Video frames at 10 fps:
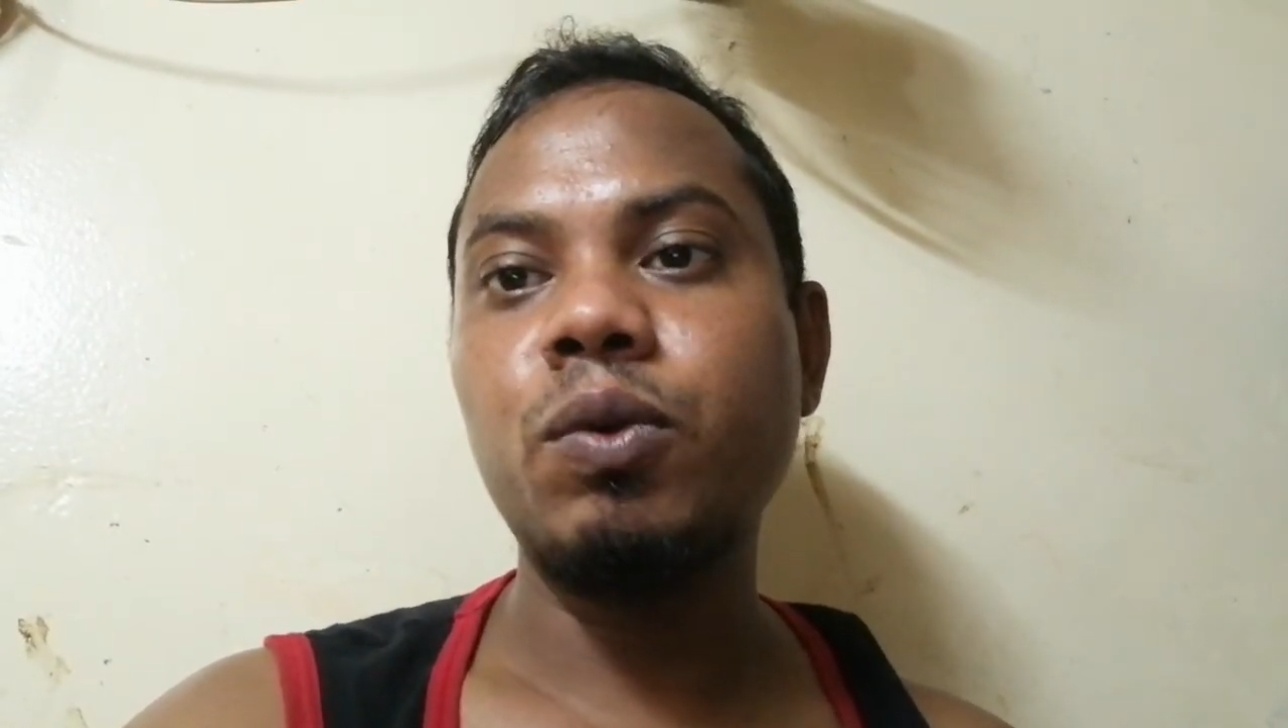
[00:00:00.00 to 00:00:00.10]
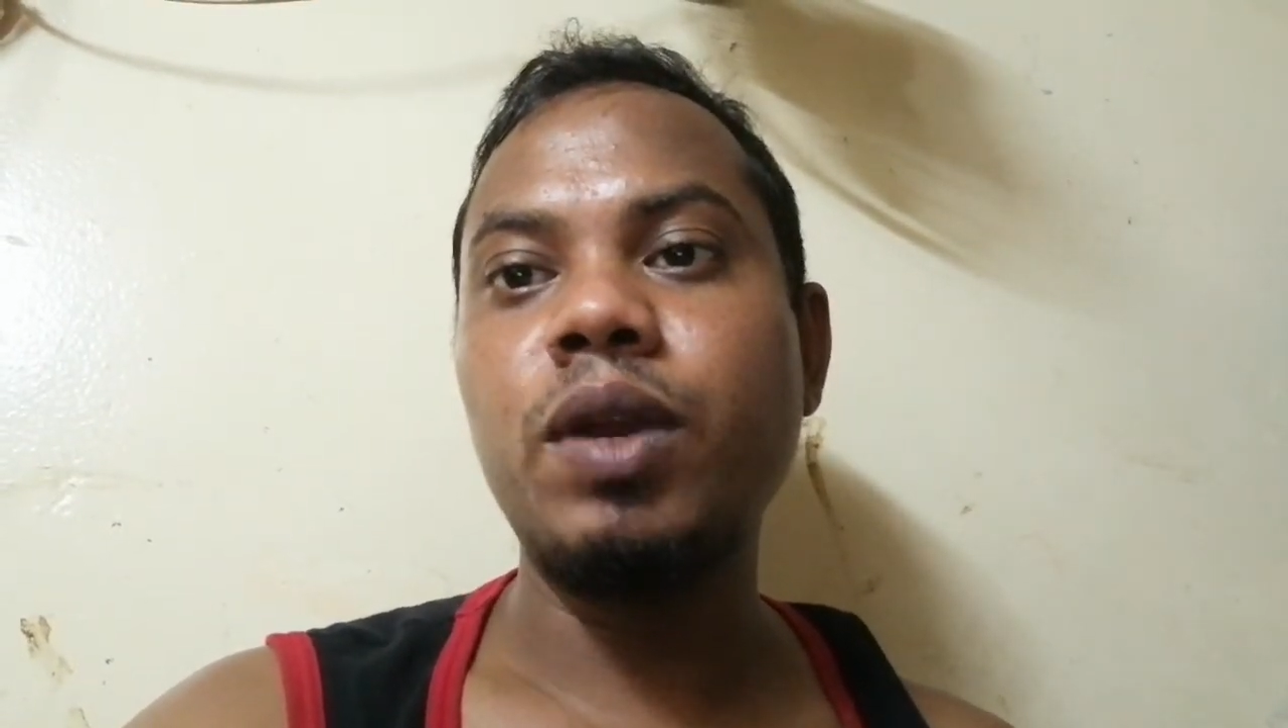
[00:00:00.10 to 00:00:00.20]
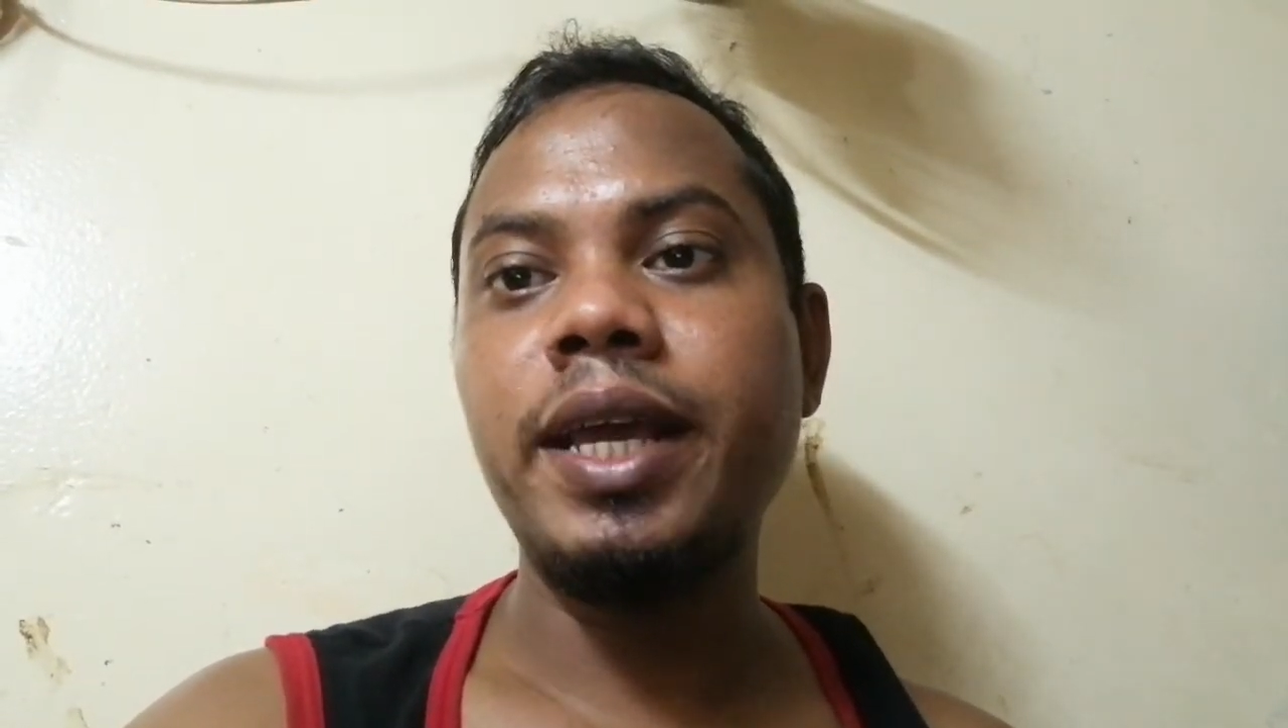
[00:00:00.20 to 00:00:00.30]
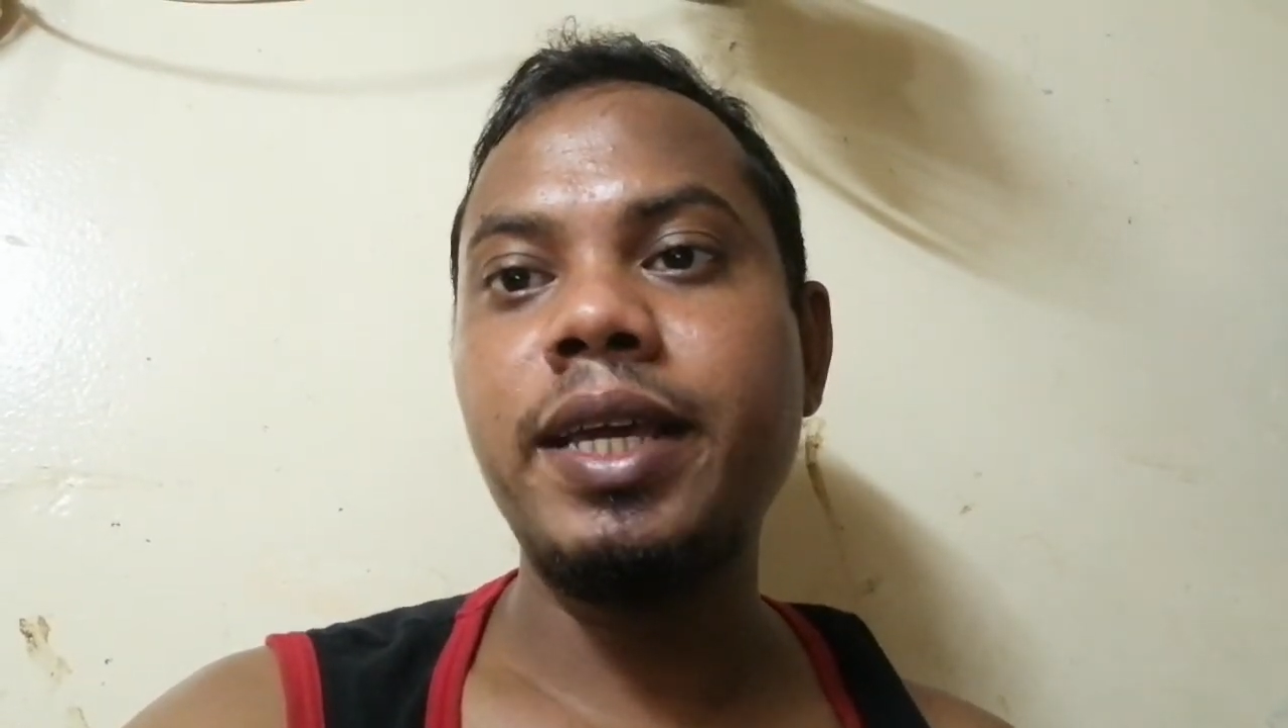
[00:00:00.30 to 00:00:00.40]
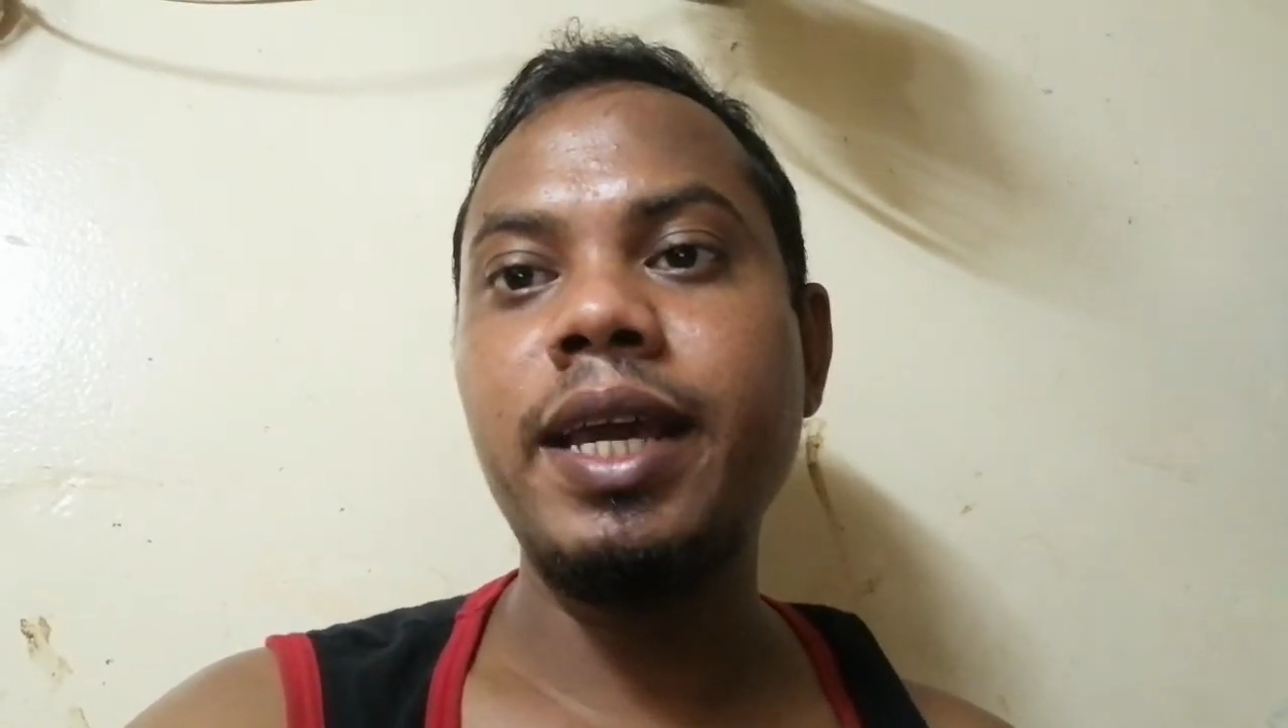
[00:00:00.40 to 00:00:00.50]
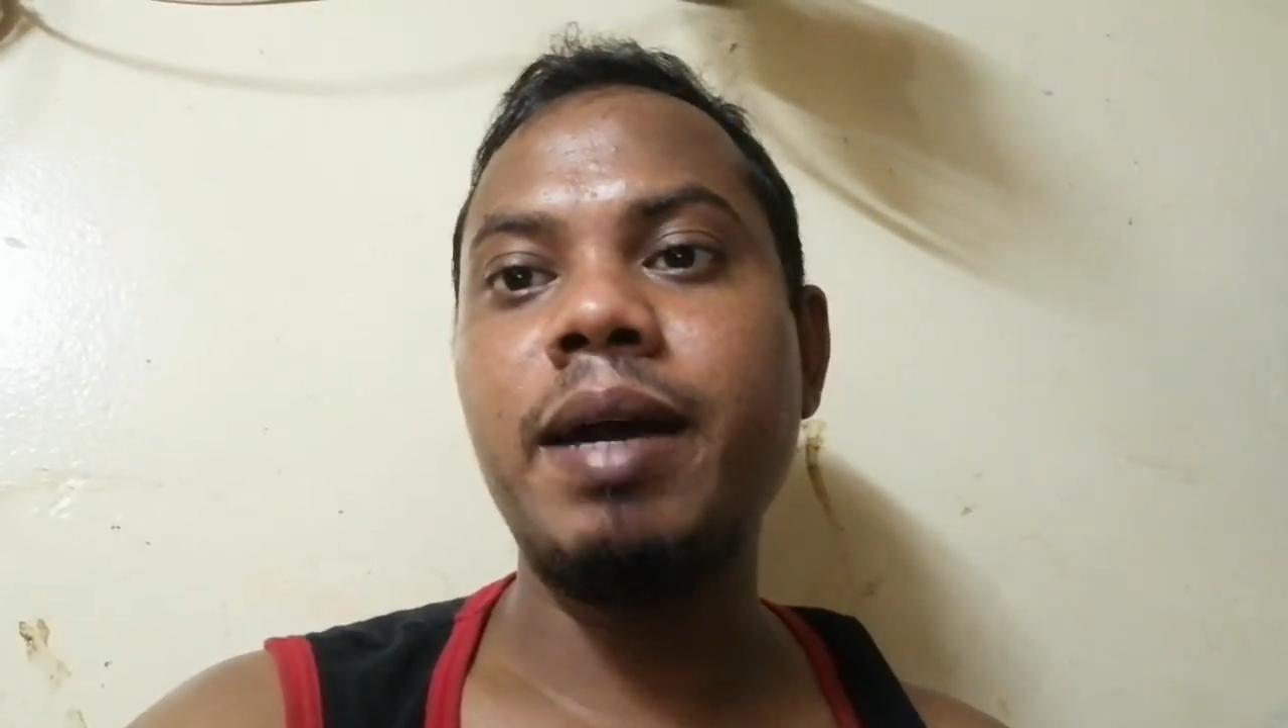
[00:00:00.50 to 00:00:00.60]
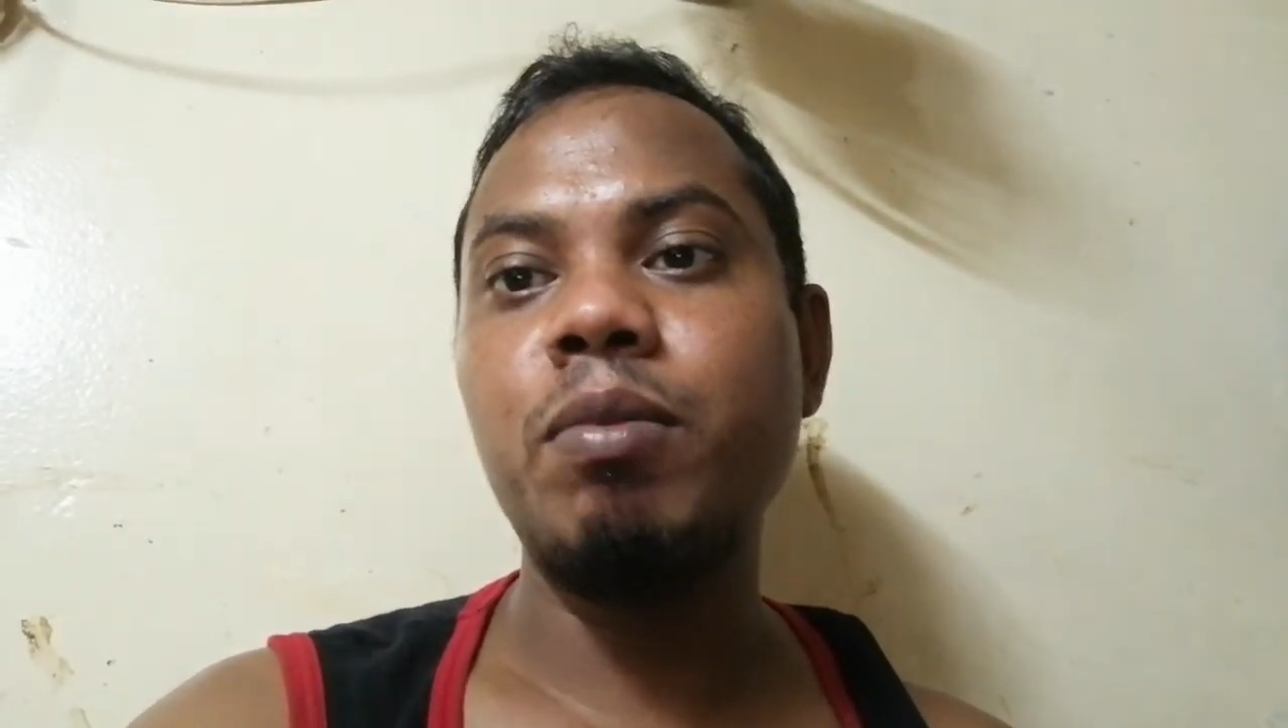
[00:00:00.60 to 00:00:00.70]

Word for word: गुनाह किया